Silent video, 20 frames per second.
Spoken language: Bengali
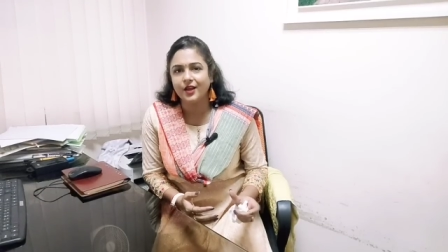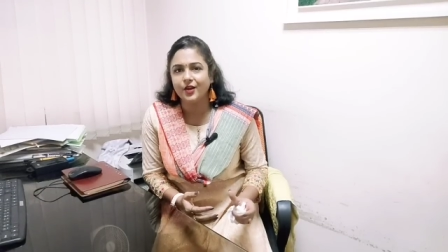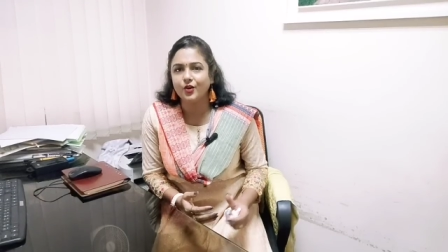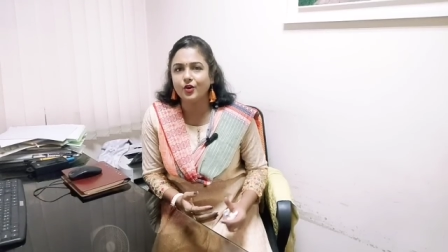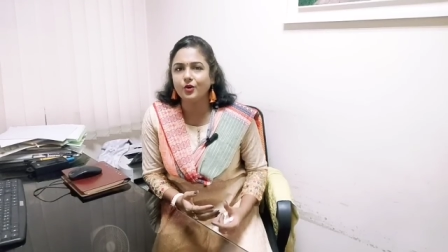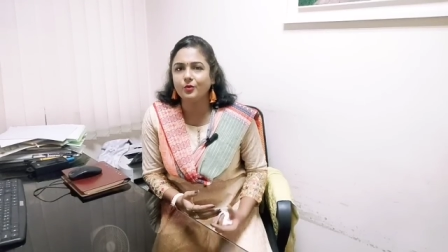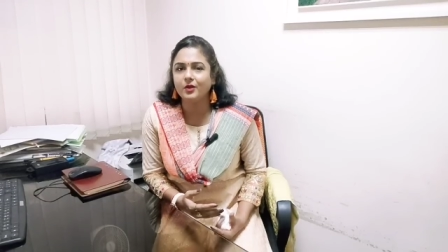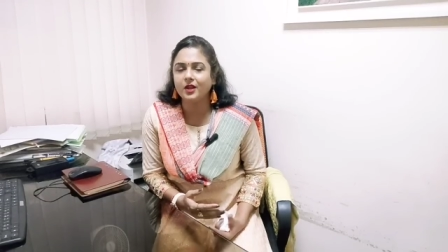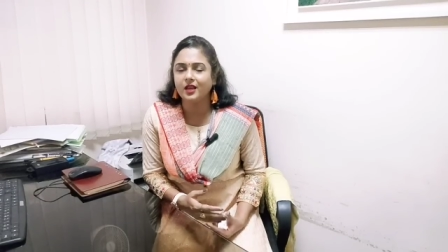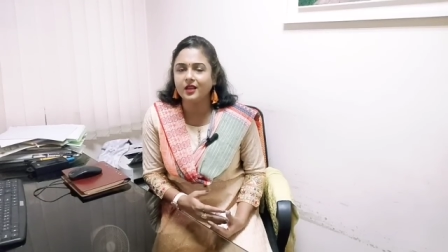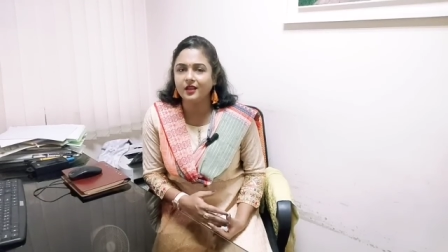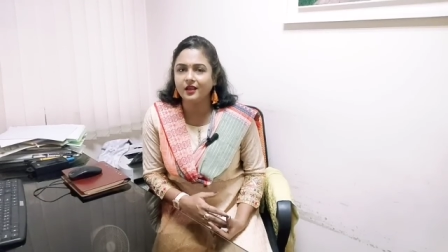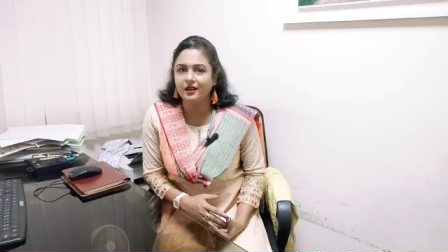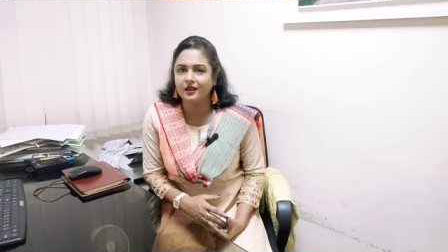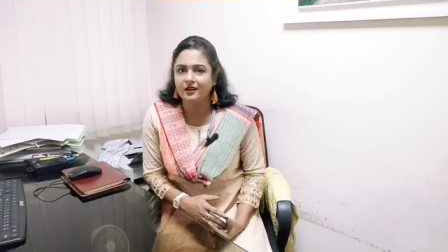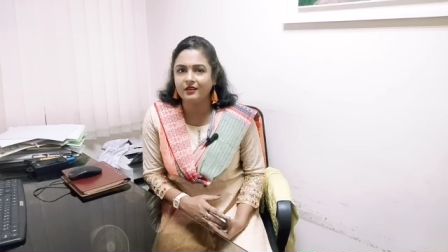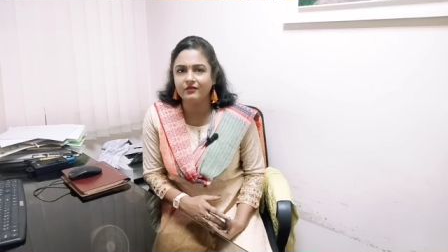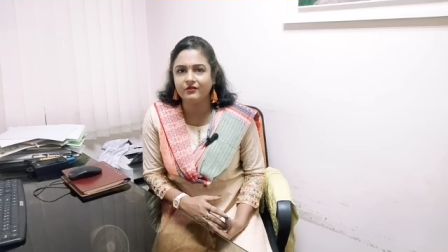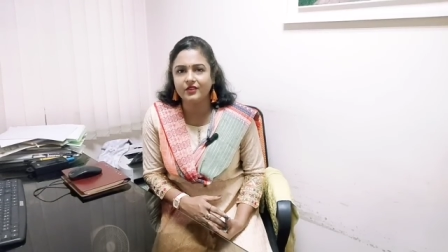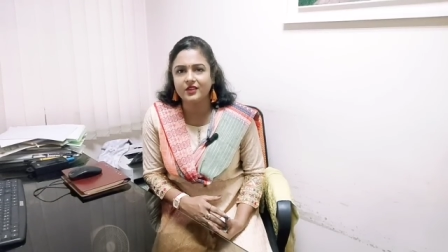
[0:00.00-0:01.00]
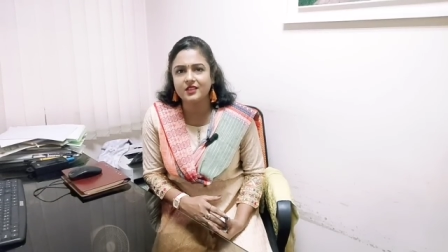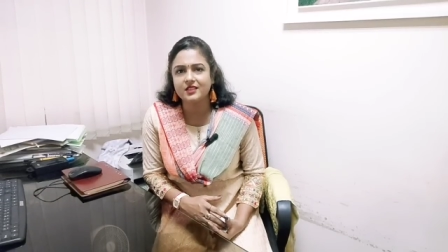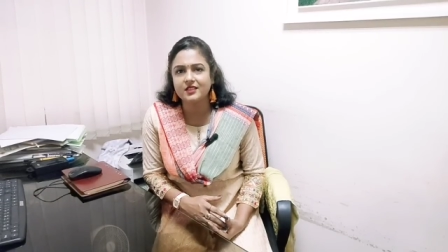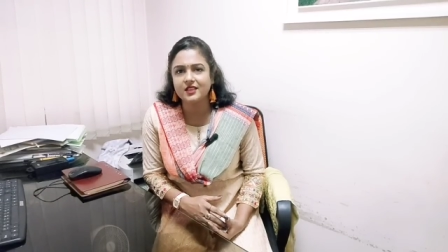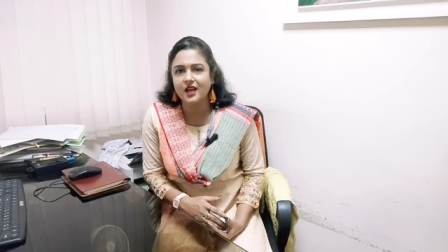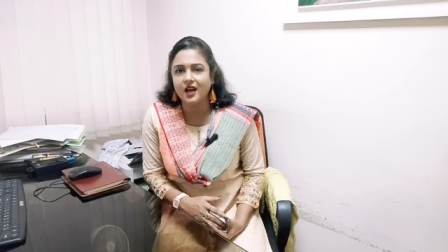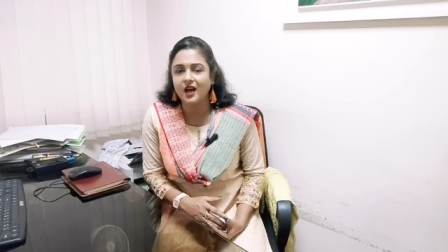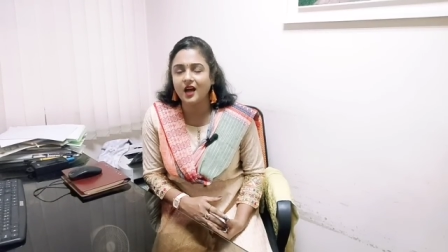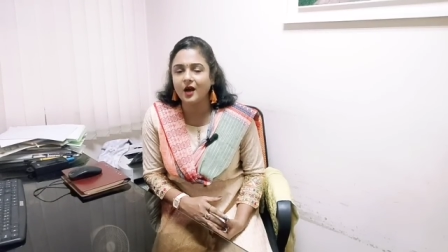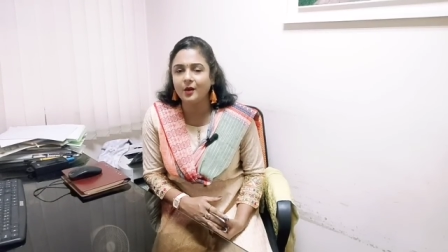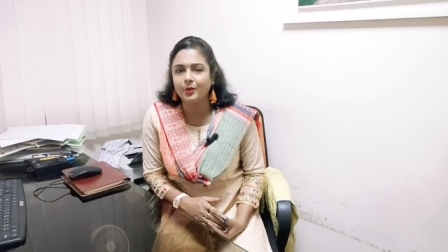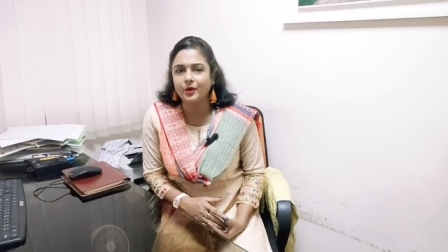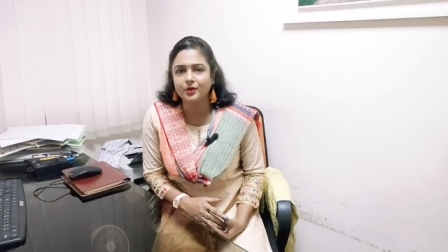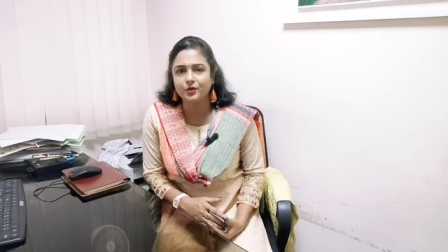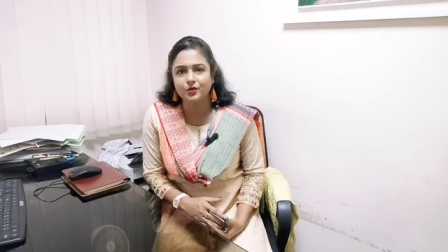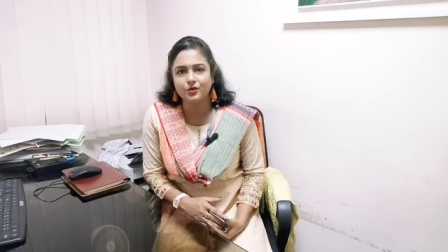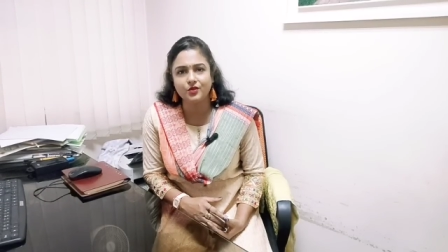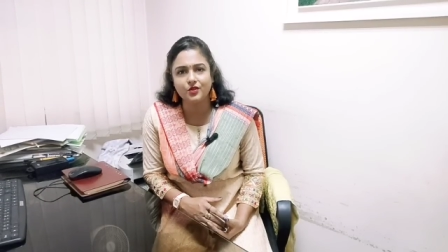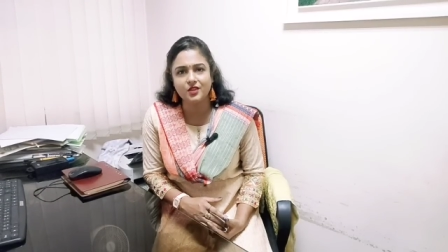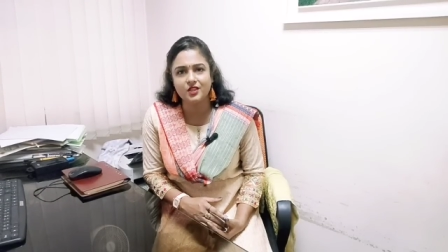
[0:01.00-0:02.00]
রোমেনিয়ান ভিসা আপাত
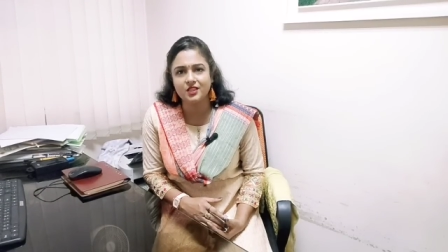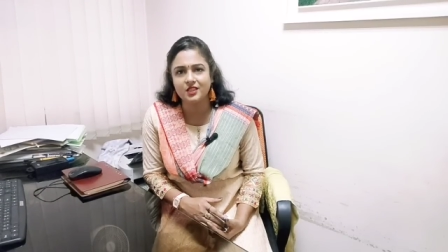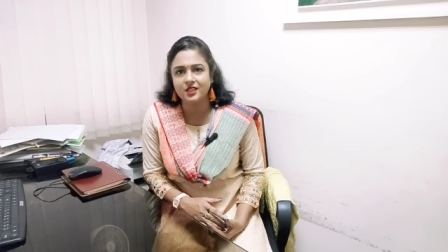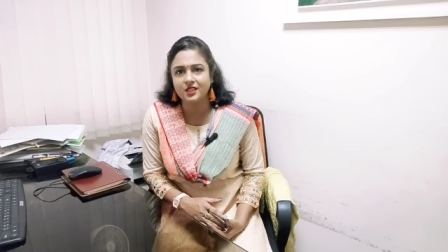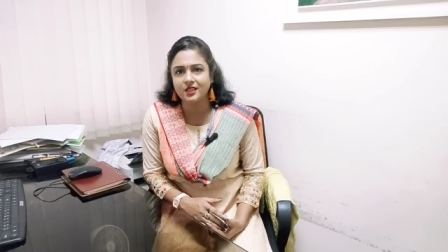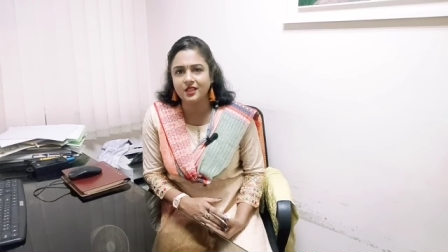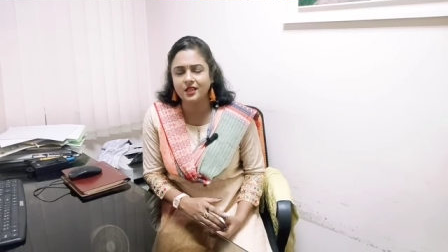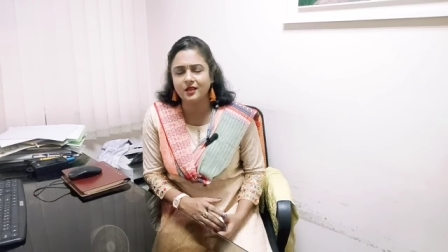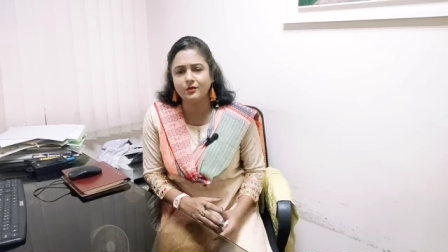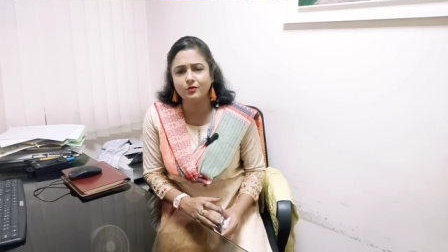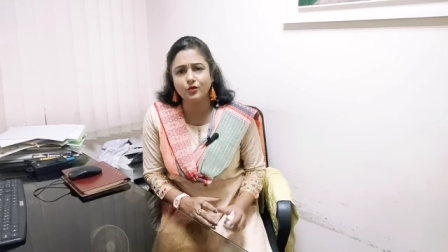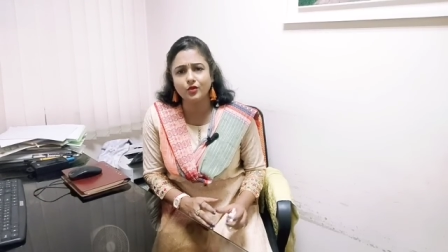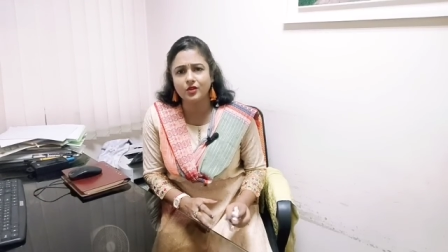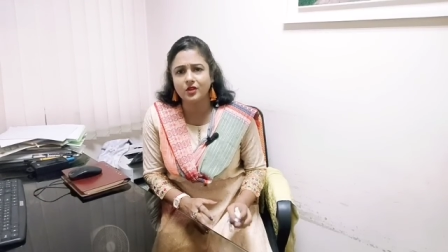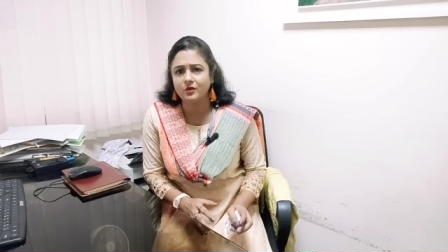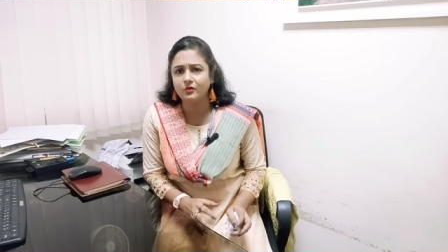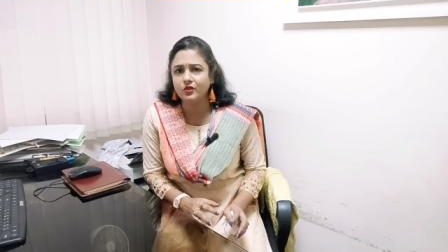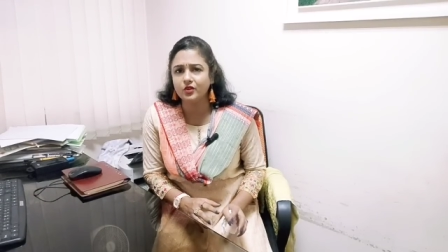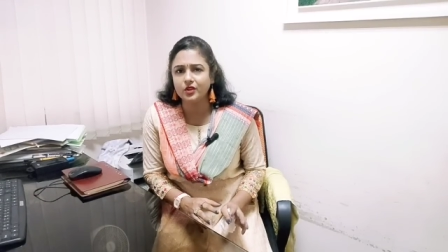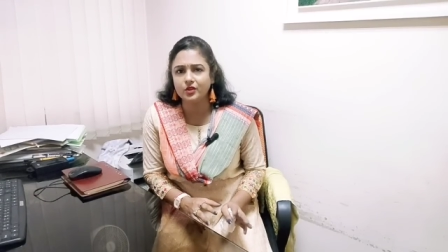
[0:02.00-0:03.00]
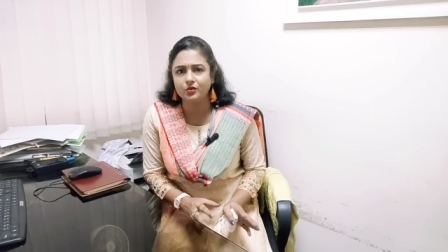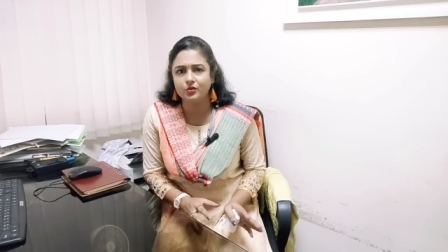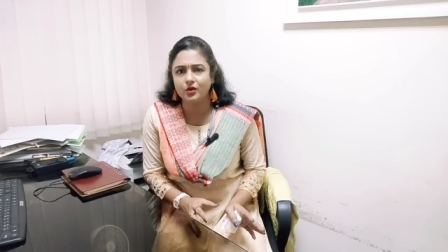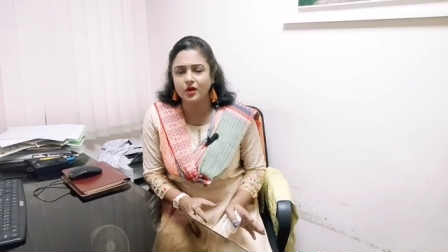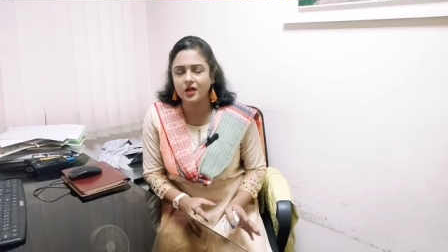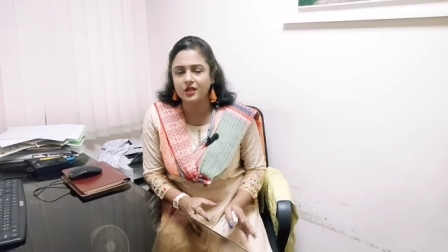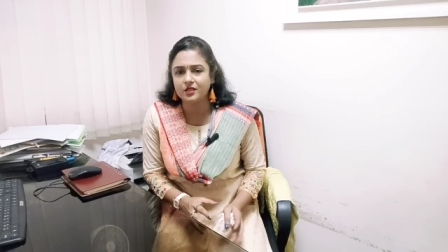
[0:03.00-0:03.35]
দৃষ্টিতে মোটামুটি দু